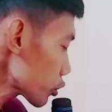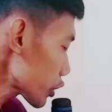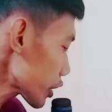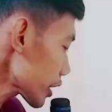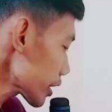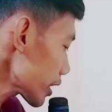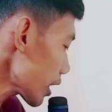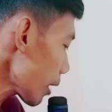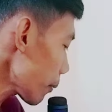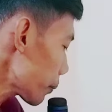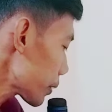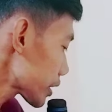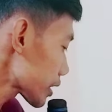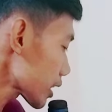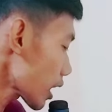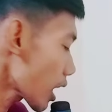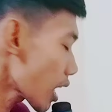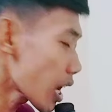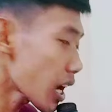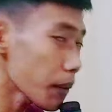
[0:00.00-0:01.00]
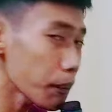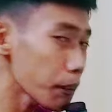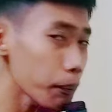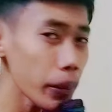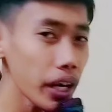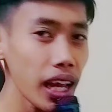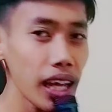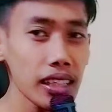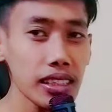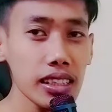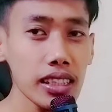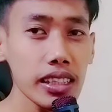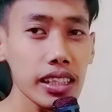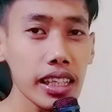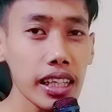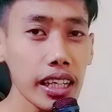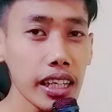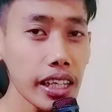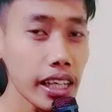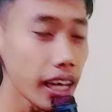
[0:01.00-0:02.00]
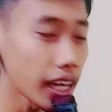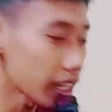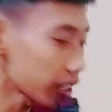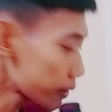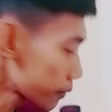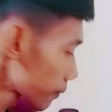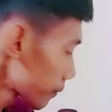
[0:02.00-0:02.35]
musiknya bisa pelan sendiri ya.